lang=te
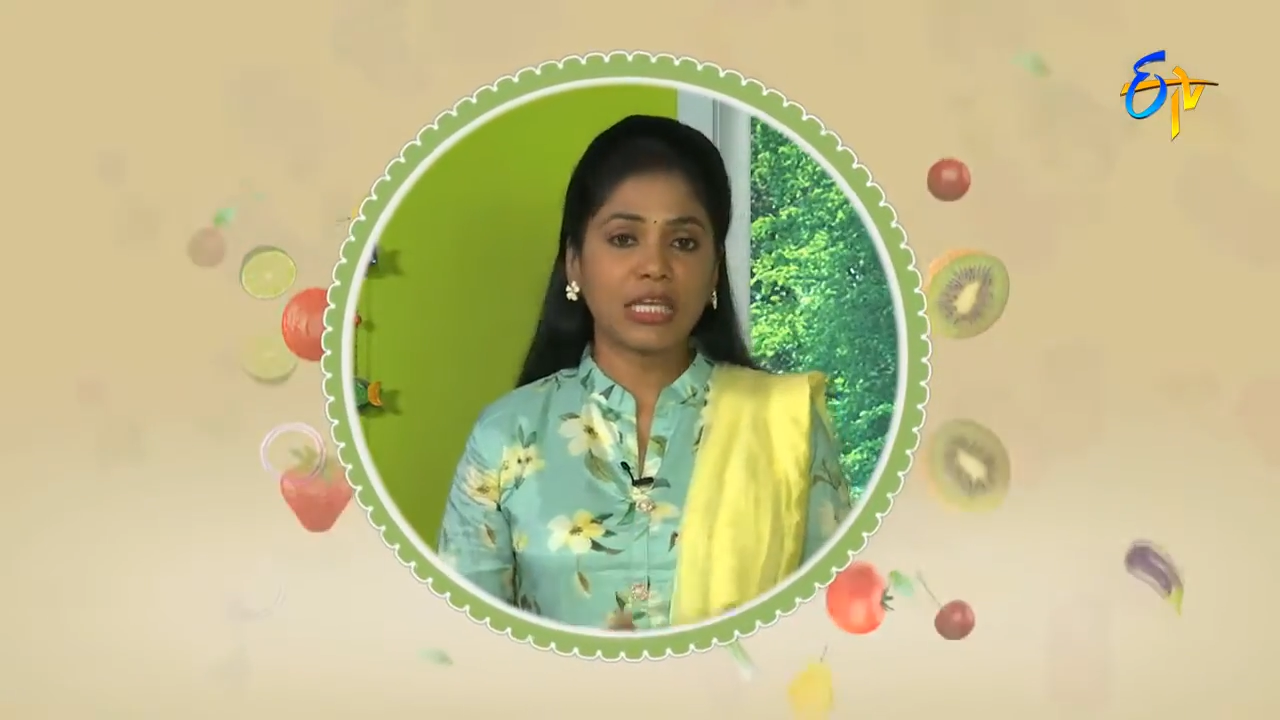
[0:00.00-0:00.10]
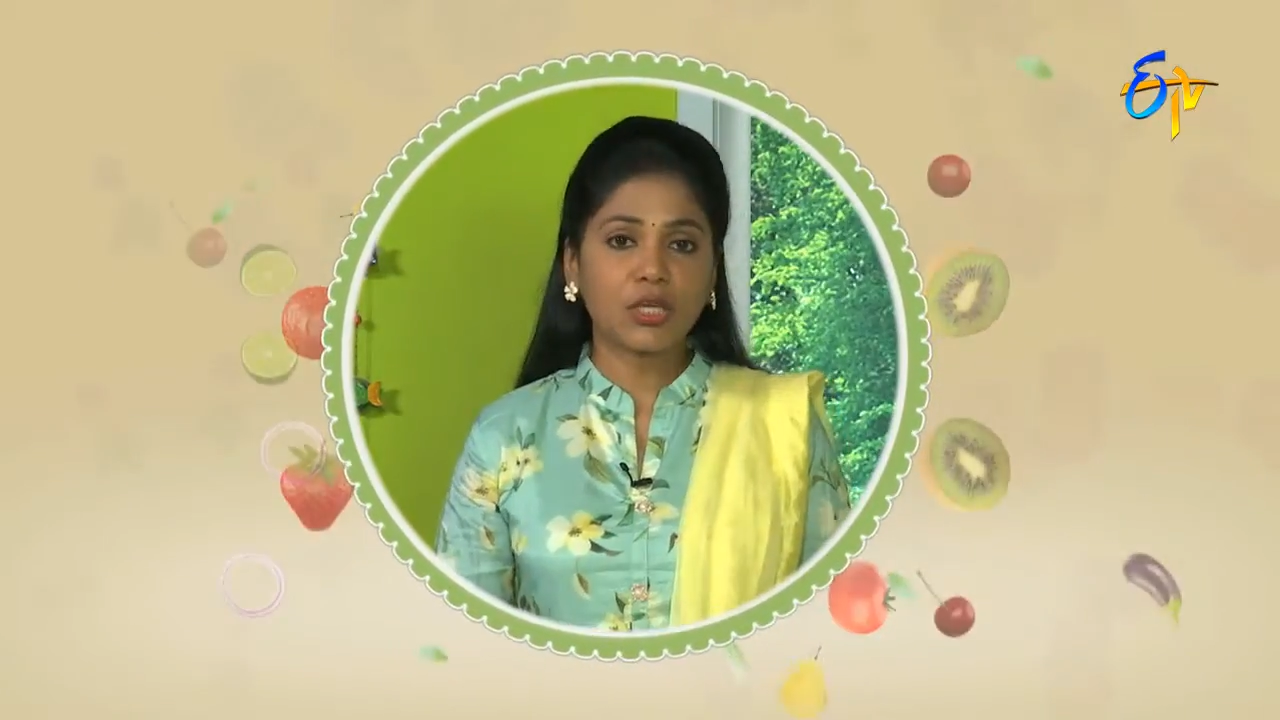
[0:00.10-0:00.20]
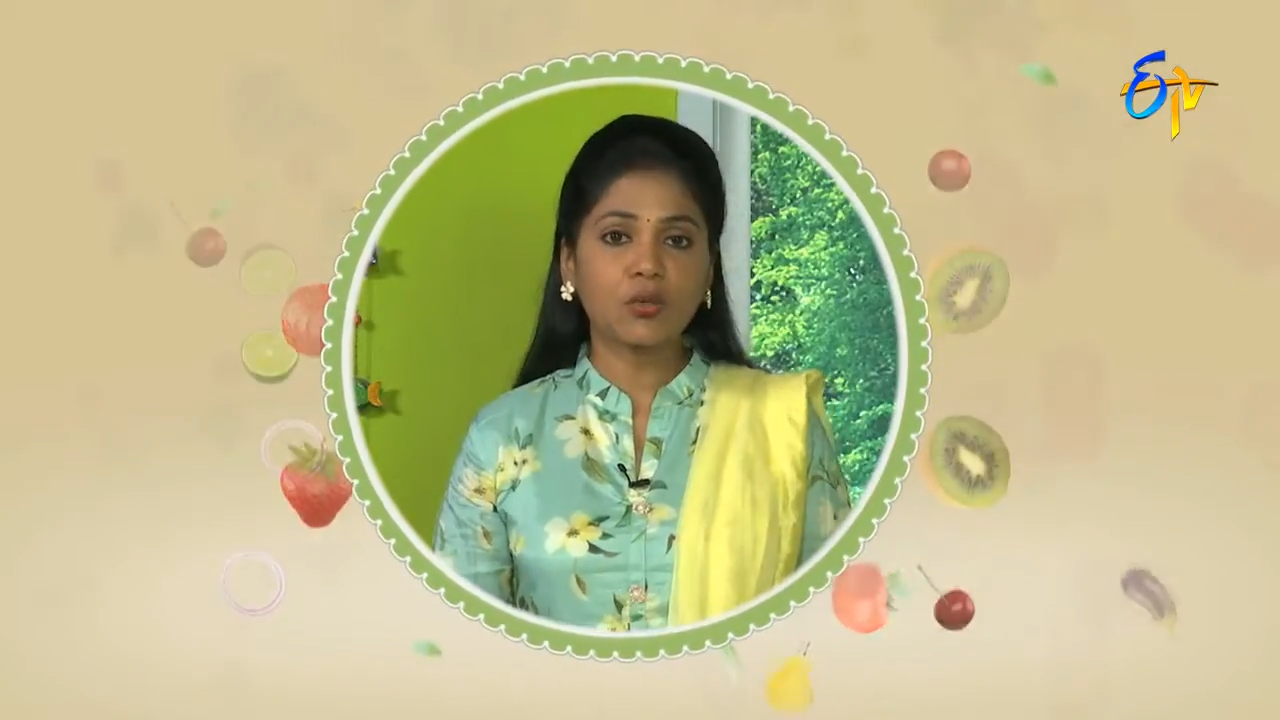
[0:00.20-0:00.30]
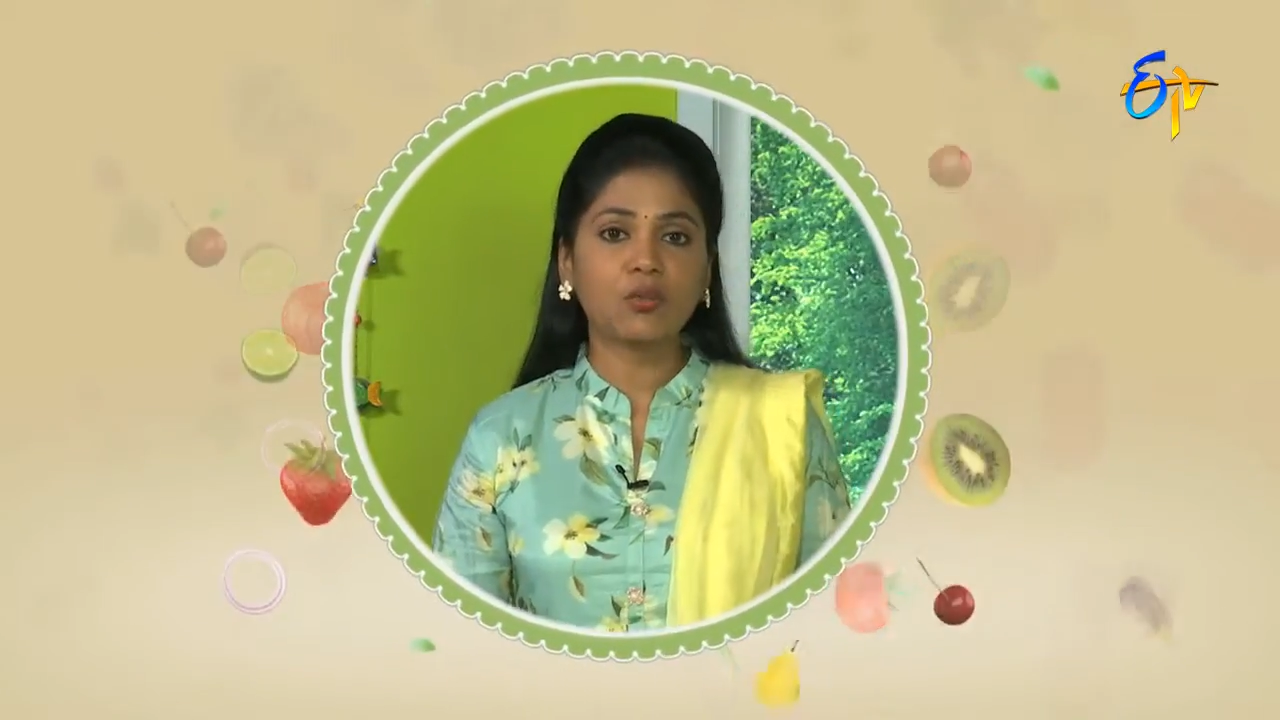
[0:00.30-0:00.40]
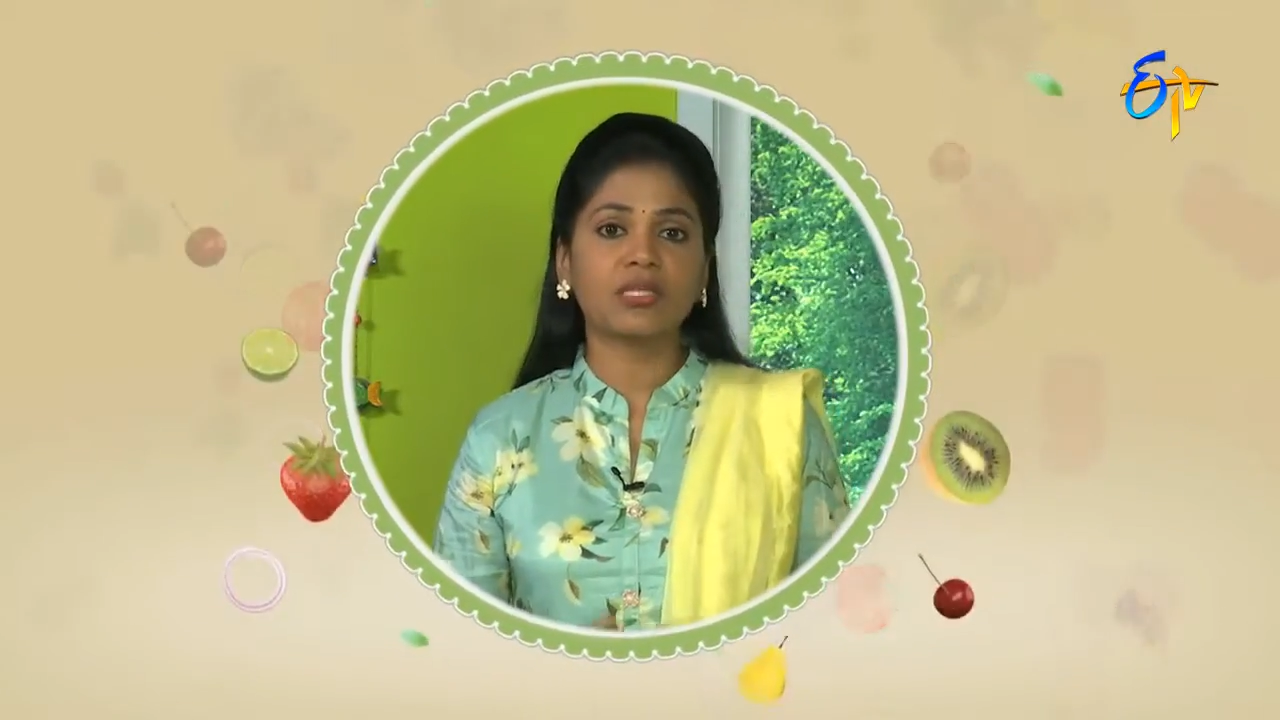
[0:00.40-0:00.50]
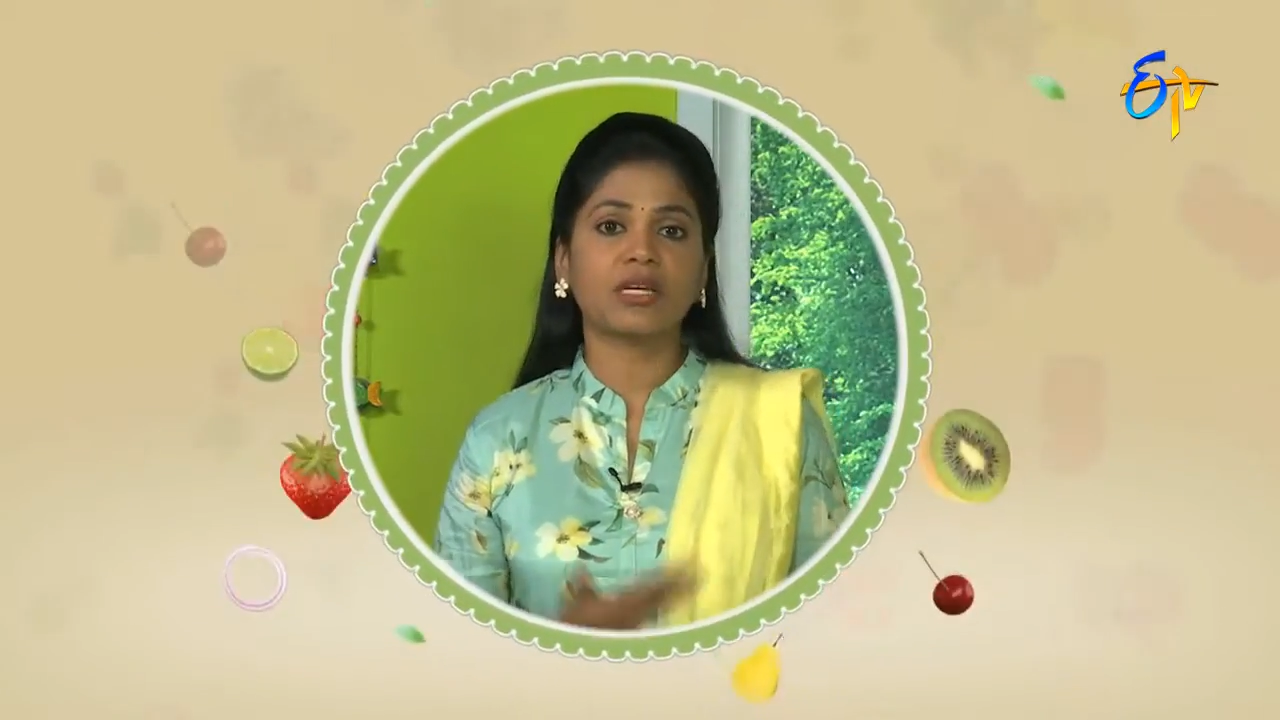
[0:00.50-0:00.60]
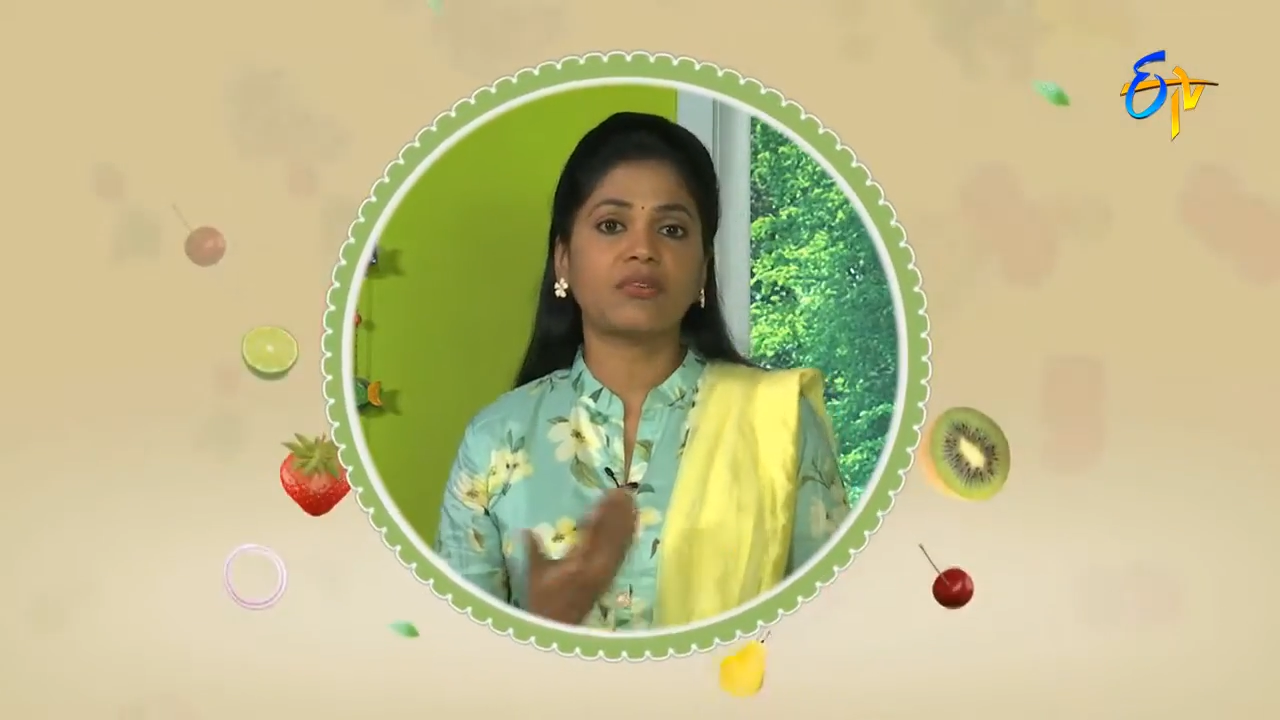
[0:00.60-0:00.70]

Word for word: లెగ్యూమ్స్